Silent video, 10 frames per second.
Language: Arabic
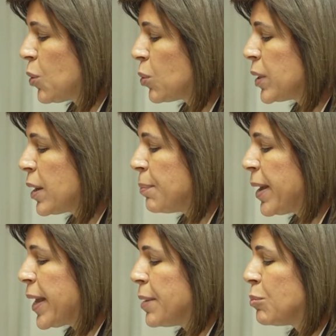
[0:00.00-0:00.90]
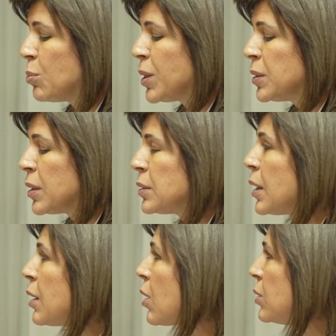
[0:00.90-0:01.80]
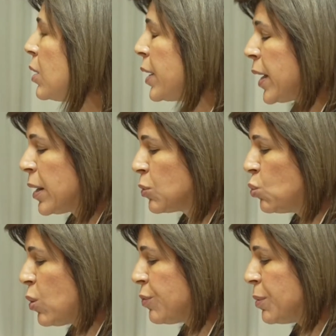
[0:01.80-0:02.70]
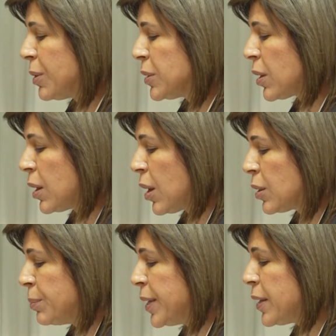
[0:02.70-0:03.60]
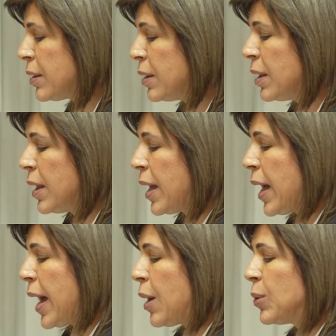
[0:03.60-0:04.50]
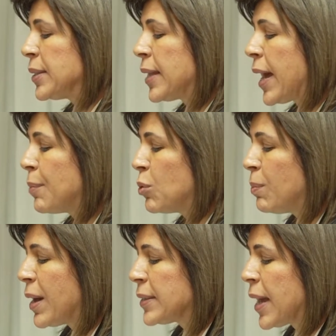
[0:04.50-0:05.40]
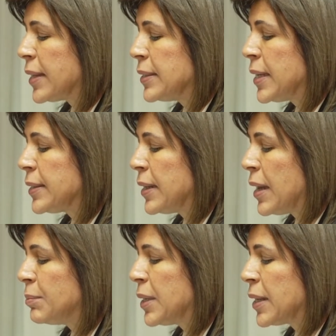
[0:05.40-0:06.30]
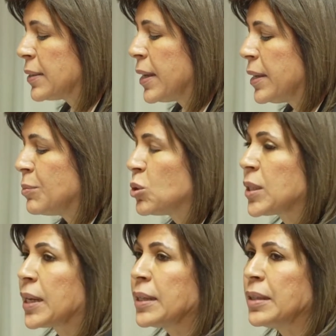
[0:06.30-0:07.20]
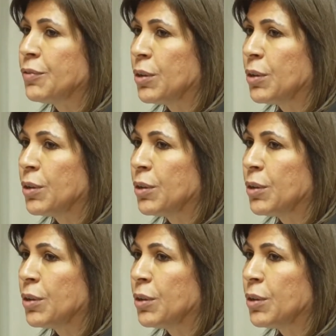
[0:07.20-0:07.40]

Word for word: توقيع بيان مبادرة القضاء على الجوع في المنطقة العربية حول التعامل مع تحديات الأمن الغذائي المستجدة في